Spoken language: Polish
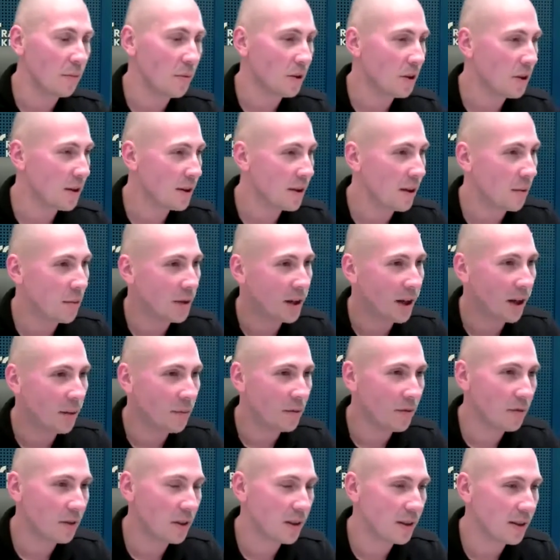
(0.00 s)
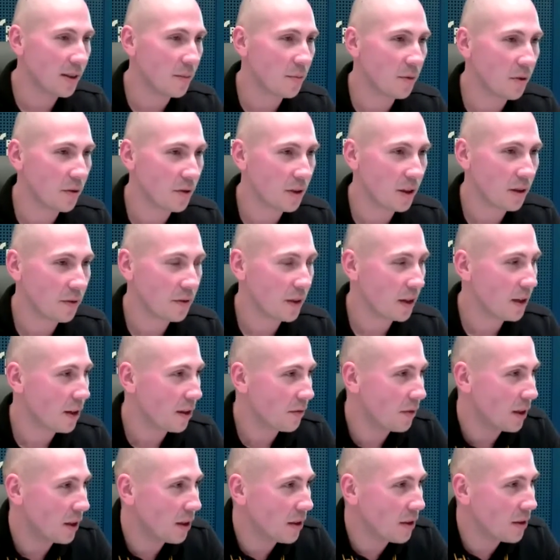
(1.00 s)
My się zamykamy w tych samochodach,
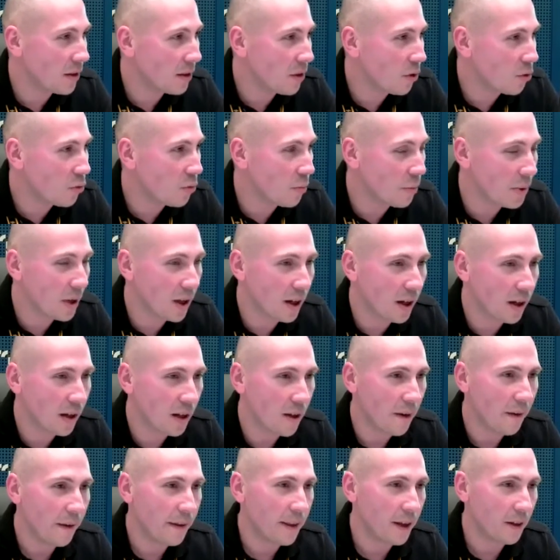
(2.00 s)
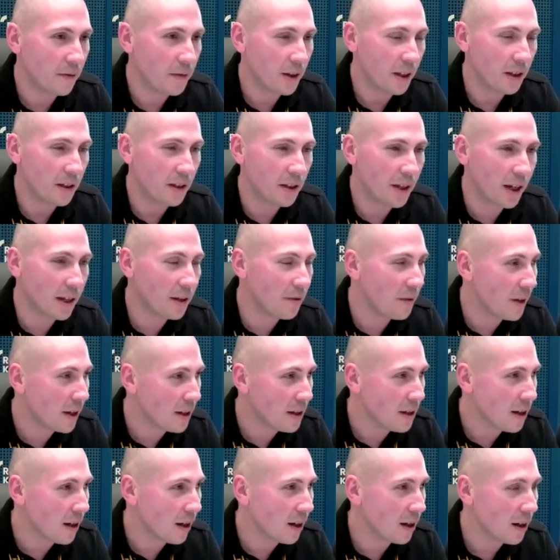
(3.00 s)
tak jak w takich skorupkach, jak w takich
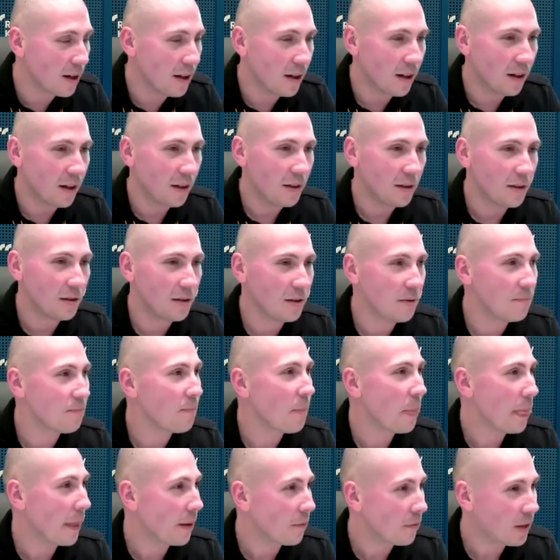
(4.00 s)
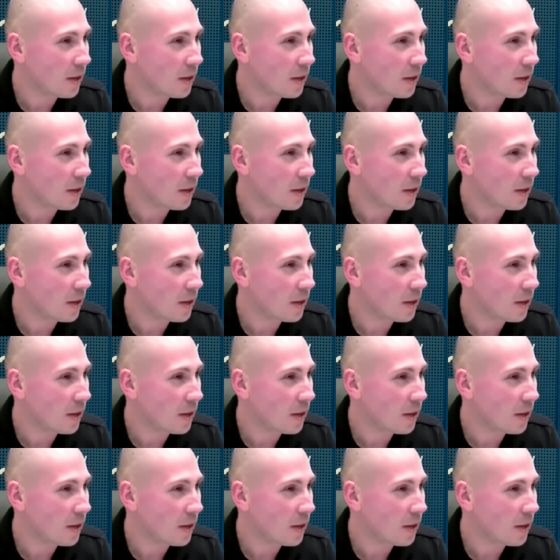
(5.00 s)
akwariach. Myślimy, że I nas